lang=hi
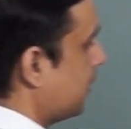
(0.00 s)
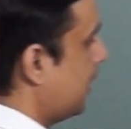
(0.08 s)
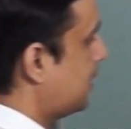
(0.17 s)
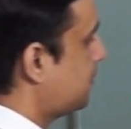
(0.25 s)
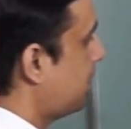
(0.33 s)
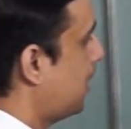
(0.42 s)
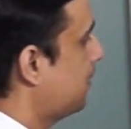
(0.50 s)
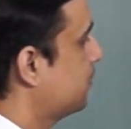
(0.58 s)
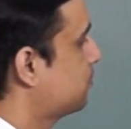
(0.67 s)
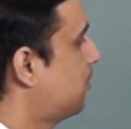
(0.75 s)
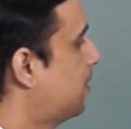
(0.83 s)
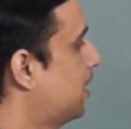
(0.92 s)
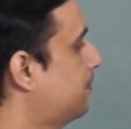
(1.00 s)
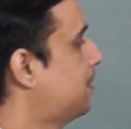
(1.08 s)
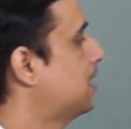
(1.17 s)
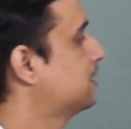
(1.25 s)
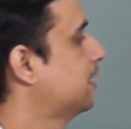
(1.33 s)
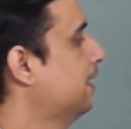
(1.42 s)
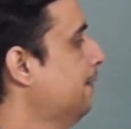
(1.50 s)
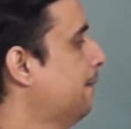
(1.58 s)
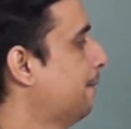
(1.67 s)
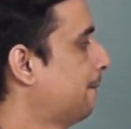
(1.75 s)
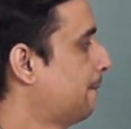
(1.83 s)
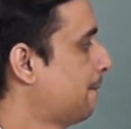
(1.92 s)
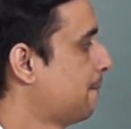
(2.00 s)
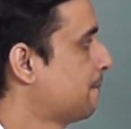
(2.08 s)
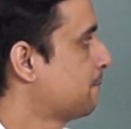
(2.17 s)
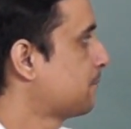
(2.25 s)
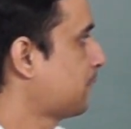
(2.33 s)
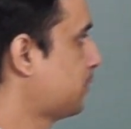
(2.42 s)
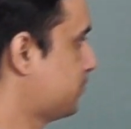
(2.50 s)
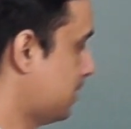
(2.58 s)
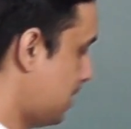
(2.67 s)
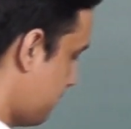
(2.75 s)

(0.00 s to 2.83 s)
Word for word: नेक्स्ट प्यारे बच्चों हमारे पास है क्वेश्चन